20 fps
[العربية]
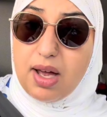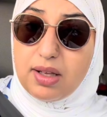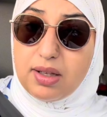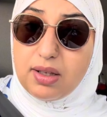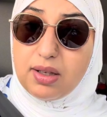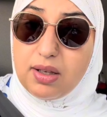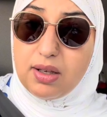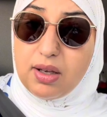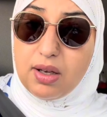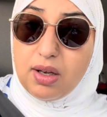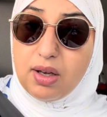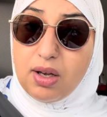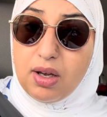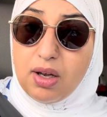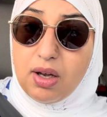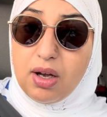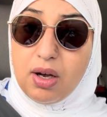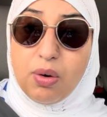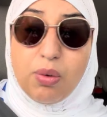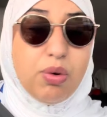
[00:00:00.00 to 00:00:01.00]
هادي
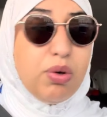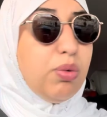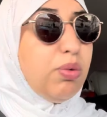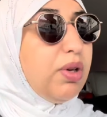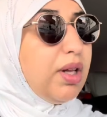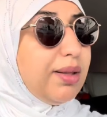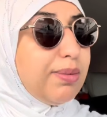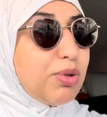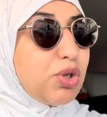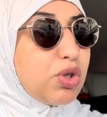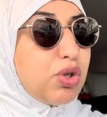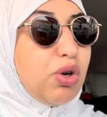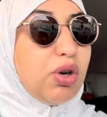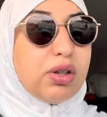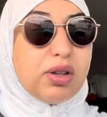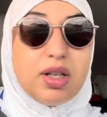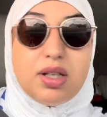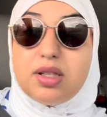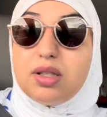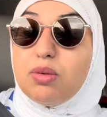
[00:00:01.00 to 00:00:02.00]
والولاد
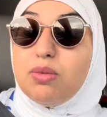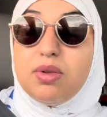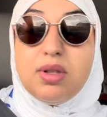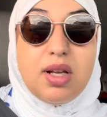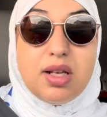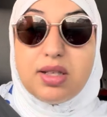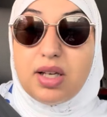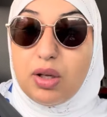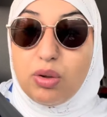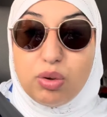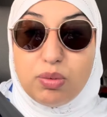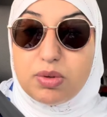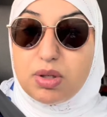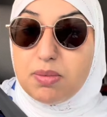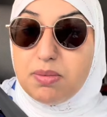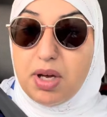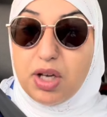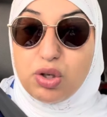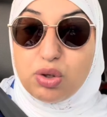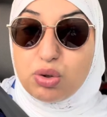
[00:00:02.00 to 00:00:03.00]
بالشورط الناس عندهم
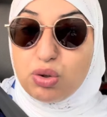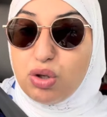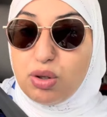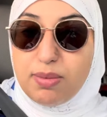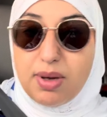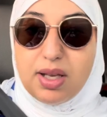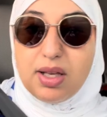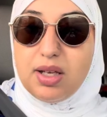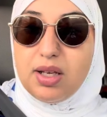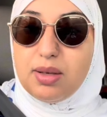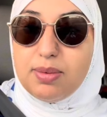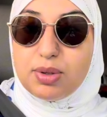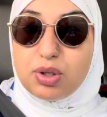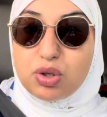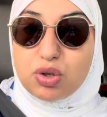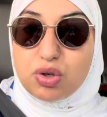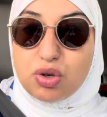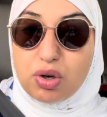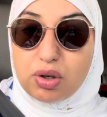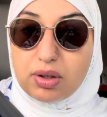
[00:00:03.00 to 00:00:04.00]
تما حشومه اللي يلبس
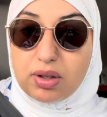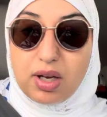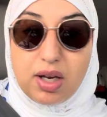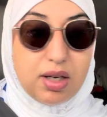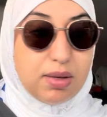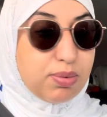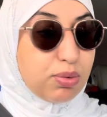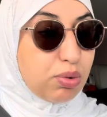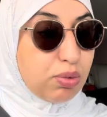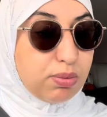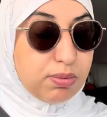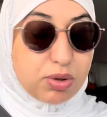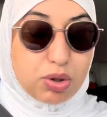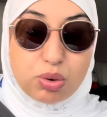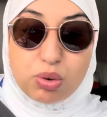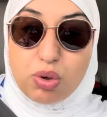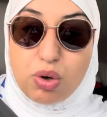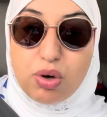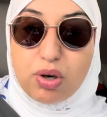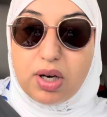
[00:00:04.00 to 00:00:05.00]
الشورت كيلبسوا
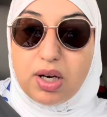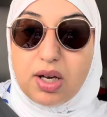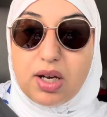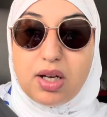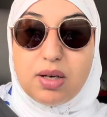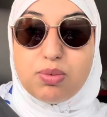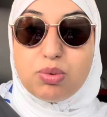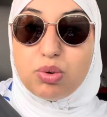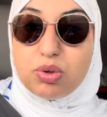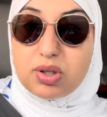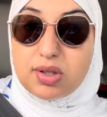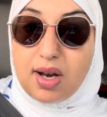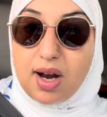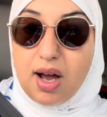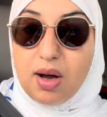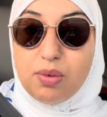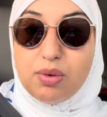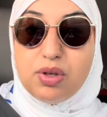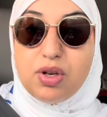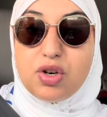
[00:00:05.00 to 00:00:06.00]
مستورين كيلبسوا
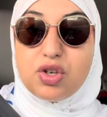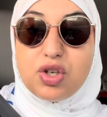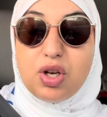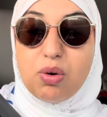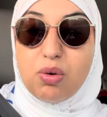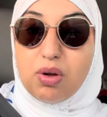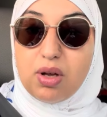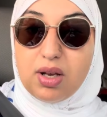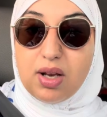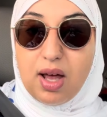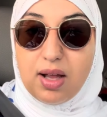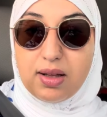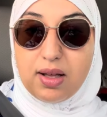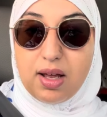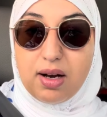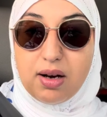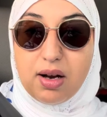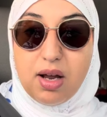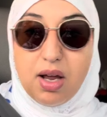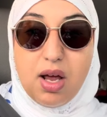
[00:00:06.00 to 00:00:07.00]
السراول الرجال
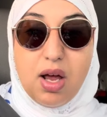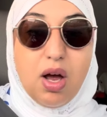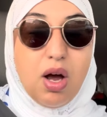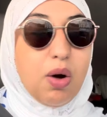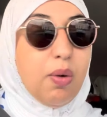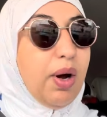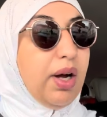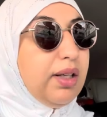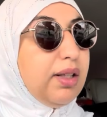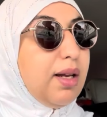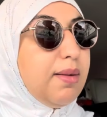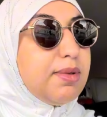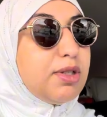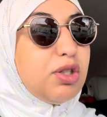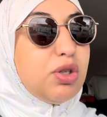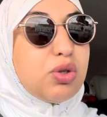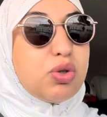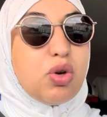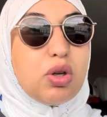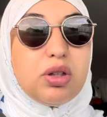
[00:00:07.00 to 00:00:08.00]
والقنادر واحد لابس
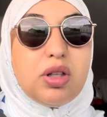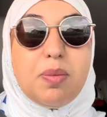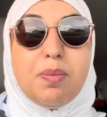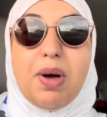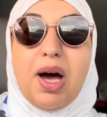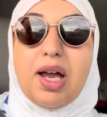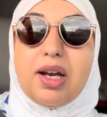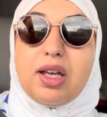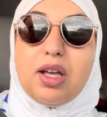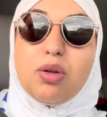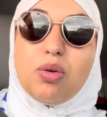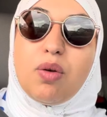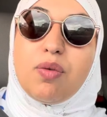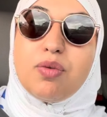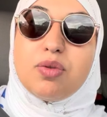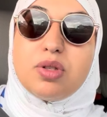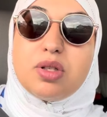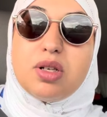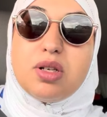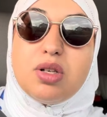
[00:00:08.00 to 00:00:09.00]
لي الشورت البحر كيدور في
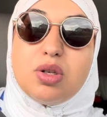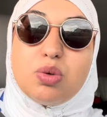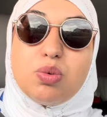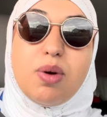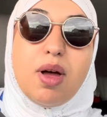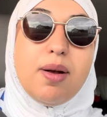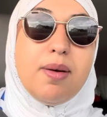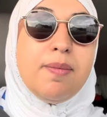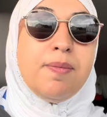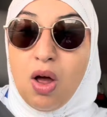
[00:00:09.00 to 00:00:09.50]
وسط النسوان